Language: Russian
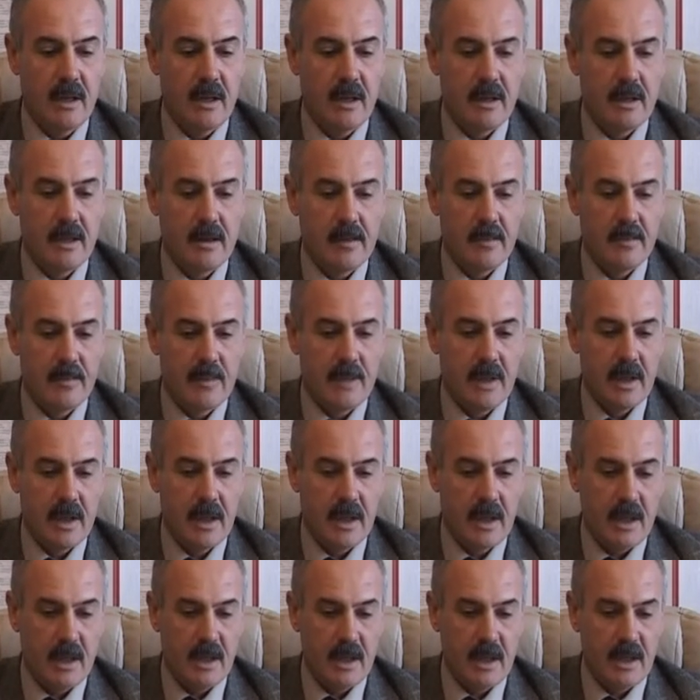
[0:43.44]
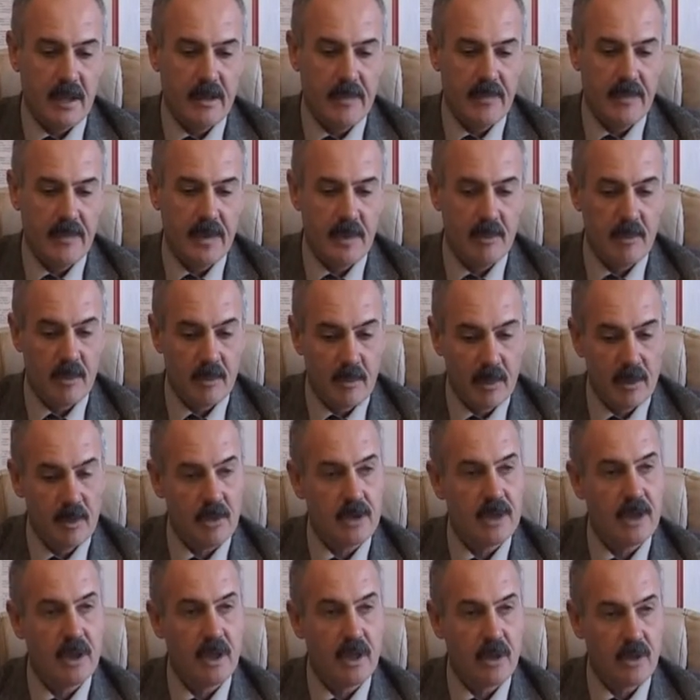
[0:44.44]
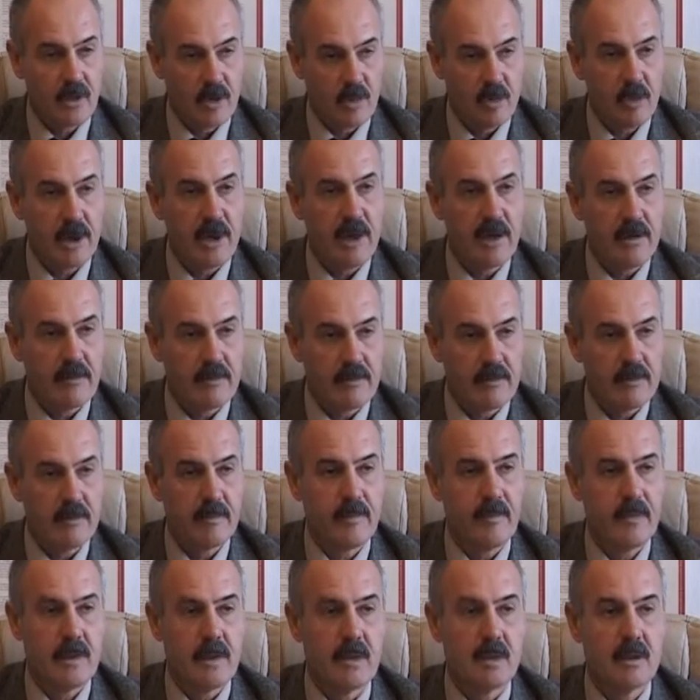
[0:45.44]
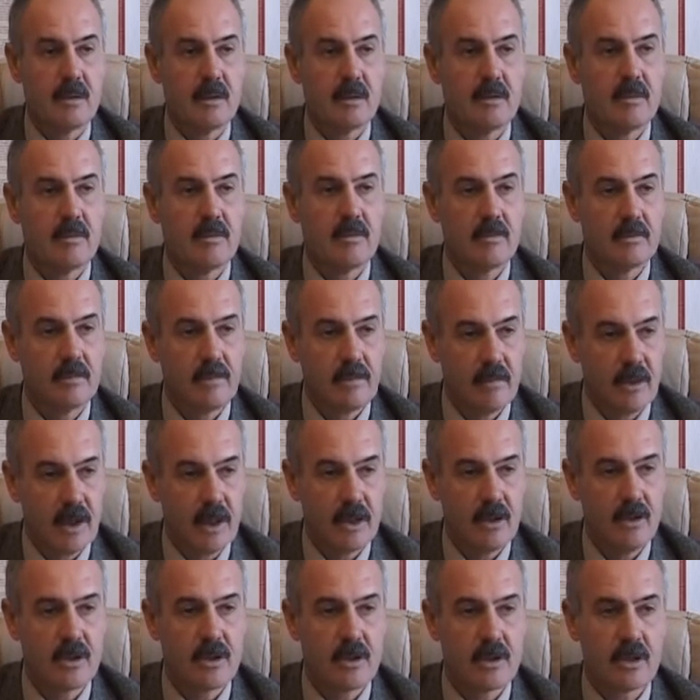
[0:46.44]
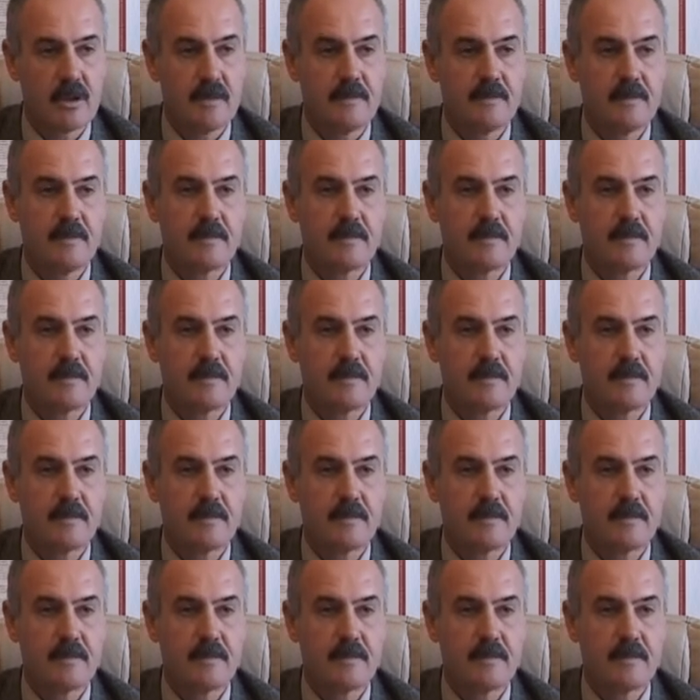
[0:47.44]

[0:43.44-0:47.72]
Эм, и мы получили такой прилив э, молодежи.